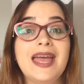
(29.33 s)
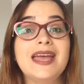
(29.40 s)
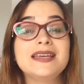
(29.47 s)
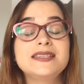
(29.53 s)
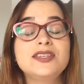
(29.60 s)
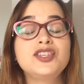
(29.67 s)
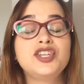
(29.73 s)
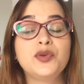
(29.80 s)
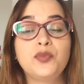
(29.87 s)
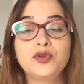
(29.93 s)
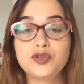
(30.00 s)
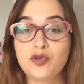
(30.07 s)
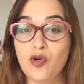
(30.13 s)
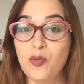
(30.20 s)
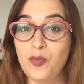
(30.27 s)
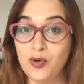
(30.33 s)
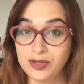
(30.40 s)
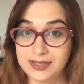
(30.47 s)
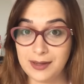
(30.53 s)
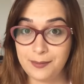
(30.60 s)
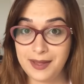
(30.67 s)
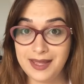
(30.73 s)
Esse tipo de
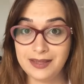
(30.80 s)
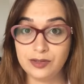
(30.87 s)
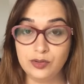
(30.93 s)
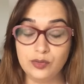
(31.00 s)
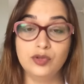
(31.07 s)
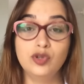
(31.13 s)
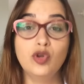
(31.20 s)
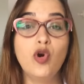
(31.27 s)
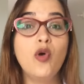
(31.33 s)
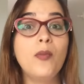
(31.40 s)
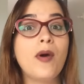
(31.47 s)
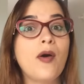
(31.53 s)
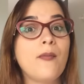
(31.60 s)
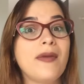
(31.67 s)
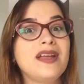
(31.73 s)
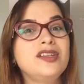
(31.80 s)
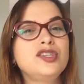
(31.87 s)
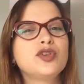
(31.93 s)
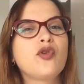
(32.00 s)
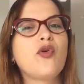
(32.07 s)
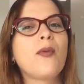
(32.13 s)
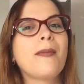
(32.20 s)
comportamento
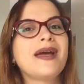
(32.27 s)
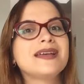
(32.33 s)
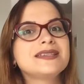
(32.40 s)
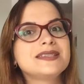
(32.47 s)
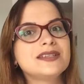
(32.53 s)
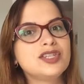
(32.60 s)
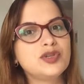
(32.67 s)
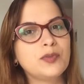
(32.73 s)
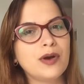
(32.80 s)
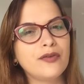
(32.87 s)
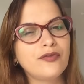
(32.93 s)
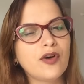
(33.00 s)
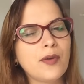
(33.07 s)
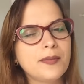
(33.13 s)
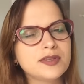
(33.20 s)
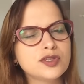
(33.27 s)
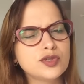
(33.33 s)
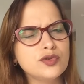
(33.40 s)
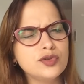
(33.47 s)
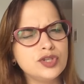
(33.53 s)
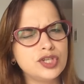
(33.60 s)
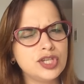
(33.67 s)
normalmente começa de uma forma
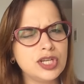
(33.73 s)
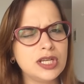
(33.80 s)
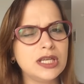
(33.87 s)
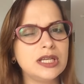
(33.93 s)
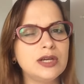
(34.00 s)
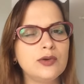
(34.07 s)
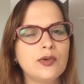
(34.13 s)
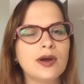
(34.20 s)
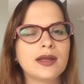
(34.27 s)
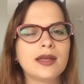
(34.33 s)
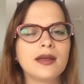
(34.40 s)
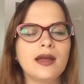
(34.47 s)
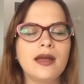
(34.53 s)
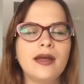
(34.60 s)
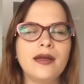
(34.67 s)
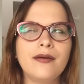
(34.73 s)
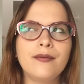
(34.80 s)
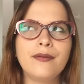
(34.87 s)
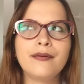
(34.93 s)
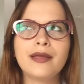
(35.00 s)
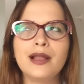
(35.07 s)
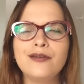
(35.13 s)
sutil, é
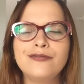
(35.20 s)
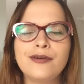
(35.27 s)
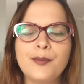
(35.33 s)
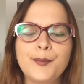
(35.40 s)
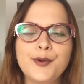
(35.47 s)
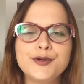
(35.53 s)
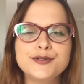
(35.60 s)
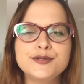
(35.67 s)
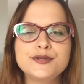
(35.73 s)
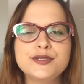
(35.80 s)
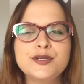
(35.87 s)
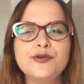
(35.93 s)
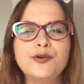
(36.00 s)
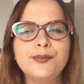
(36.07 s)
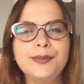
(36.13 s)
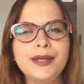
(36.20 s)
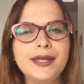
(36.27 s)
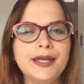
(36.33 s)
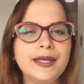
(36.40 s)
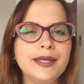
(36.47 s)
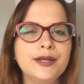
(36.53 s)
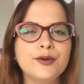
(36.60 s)
aquele famoso
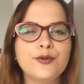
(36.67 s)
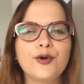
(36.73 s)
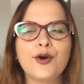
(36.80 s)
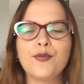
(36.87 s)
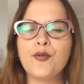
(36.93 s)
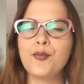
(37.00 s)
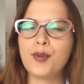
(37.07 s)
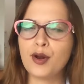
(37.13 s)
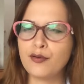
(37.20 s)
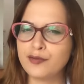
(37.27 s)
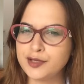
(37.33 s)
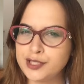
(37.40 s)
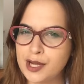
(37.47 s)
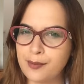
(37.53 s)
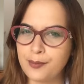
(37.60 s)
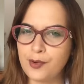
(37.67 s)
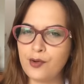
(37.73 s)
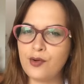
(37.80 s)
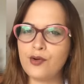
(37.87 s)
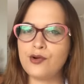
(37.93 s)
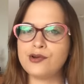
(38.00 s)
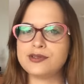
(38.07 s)
ciúminho como prova de
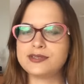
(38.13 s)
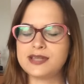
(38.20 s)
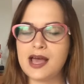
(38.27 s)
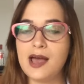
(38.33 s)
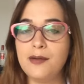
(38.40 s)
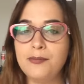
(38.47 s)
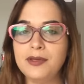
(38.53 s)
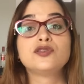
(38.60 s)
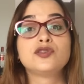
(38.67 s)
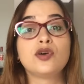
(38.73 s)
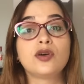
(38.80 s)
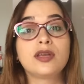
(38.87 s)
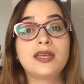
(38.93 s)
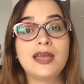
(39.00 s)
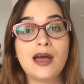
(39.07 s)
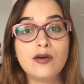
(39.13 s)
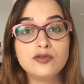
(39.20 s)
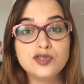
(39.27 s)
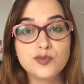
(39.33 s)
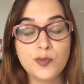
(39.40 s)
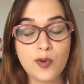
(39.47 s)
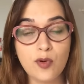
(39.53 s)
amor, sabe? Só que
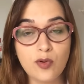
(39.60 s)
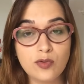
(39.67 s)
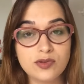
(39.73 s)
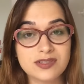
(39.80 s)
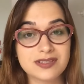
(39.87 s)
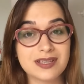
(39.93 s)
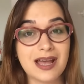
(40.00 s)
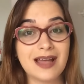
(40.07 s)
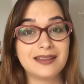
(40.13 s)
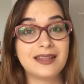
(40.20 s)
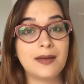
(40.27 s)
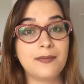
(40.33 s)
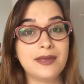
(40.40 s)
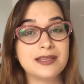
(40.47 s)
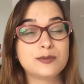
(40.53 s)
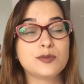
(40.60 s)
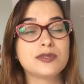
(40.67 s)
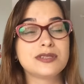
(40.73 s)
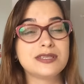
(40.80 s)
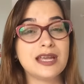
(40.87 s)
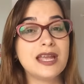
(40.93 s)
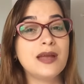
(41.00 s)
aos poucos, até mesmo
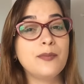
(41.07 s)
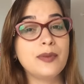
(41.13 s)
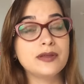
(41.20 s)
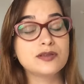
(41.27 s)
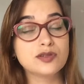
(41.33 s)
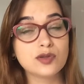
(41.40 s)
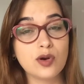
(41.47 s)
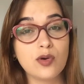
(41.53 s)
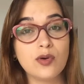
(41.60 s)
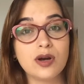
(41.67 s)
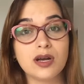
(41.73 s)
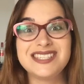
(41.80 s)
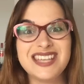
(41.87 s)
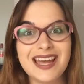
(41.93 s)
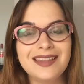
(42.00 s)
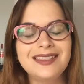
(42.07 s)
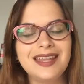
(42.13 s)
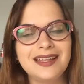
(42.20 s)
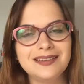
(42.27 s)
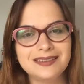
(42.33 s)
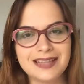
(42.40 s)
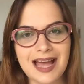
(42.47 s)
sem a pessoa se
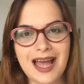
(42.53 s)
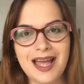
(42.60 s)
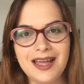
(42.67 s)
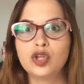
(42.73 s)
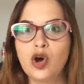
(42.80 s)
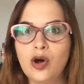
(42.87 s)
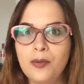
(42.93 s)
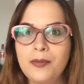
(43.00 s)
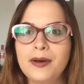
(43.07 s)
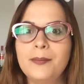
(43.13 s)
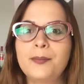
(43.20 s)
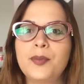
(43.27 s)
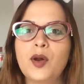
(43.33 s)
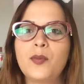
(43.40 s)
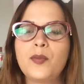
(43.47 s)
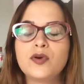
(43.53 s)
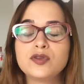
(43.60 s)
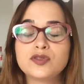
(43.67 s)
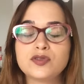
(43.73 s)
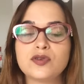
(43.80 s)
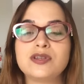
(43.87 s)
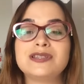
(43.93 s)
atentar, toma
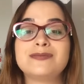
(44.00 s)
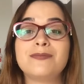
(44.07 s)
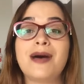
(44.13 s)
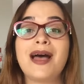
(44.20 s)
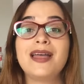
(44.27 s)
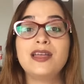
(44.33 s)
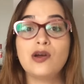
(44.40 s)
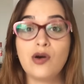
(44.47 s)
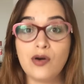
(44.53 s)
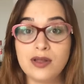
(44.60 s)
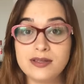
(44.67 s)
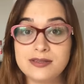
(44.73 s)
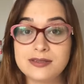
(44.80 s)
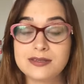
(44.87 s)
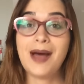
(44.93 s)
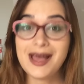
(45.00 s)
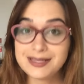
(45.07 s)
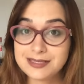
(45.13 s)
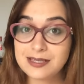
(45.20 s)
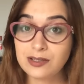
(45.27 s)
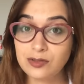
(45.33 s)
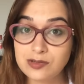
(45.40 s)
proporções maiores,
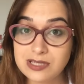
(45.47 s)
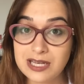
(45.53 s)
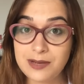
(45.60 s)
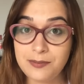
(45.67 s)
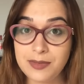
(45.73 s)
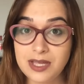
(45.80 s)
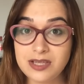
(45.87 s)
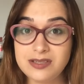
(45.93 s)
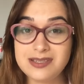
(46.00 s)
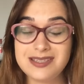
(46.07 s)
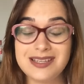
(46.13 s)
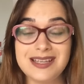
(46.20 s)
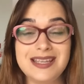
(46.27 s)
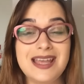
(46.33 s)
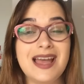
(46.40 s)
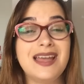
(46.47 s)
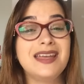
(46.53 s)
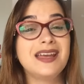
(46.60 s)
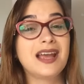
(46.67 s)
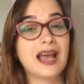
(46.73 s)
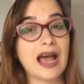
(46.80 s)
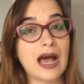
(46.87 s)
passa passa dos limites e
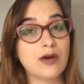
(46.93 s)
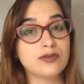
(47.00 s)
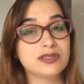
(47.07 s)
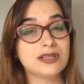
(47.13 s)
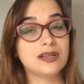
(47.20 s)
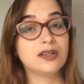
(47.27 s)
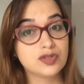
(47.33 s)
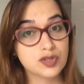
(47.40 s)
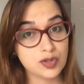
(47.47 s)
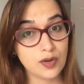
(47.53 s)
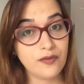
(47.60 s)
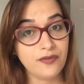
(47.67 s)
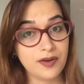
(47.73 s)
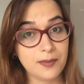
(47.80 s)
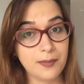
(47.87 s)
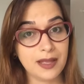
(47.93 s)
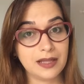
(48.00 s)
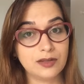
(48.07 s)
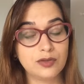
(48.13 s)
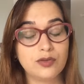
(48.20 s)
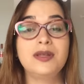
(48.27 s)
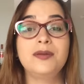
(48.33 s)
aí causa
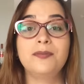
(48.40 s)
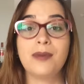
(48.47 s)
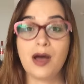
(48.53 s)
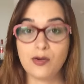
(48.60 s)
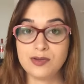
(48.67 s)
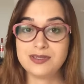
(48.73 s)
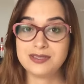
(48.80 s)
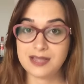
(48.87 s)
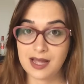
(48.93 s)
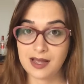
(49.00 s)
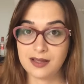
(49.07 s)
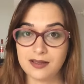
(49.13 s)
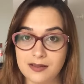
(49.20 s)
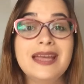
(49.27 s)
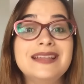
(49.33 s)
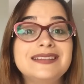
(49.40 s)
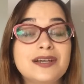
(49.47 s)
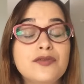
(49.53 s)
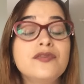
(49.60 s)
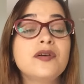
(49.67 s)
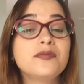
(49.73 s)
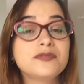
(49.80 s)
sofrimento e mal-estar.
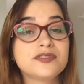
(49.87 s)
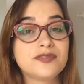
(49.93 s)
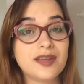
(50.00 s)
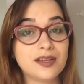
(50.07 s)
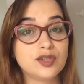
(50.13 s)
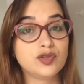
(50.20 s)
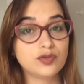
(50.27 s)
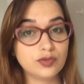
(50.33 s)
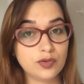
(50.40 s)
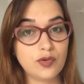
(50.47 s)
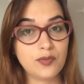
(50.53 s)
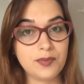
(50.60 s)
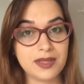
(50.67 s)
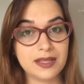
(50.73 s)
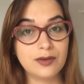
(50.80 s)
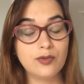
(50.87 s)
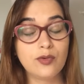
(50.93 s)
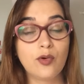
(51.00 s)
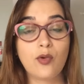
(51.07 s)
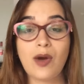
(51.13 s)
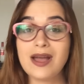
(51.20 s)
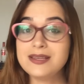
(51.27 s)
Então vamos ver junto comigo
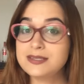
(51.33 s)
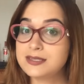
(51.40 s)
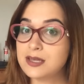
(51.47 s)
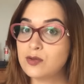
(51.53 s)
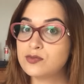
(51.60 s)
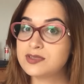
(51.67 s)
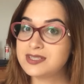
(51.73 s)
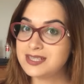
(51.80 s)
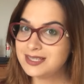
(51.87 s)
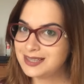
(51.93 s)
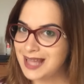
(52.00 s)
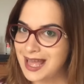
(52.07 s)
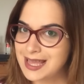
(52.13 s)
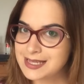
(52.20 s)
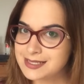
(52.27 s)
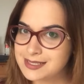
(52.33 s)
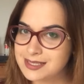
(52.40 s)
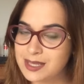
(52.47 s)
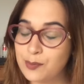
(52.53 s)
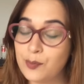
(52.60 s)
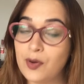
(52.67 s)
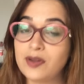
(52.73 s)
quais são os sinais
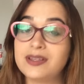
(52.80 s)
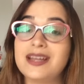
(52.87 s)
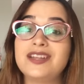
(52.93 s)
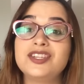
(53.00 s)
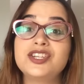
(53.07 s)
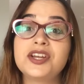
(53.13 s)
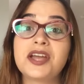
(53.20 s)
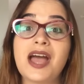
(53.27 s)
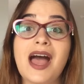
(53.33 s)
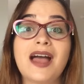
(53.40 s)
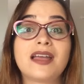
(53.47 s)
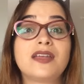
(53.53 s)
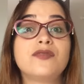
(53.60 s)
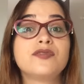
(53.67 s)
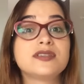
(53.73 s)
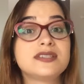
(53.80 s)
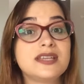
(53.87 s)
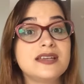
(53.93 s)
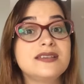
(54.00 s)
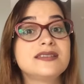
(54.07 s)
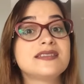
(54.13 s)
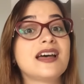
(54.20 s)
que podem indicar que você
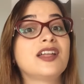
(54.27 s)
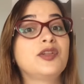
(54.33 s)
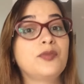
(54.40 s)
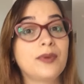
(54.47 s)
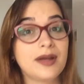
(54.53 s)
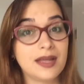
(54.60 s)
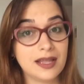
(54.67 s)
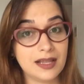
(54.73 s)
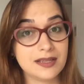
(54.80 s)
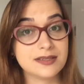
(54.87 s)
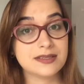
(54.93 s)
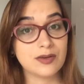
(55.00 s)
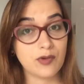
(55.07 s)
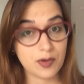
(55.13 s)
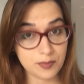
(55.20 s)
está numa relação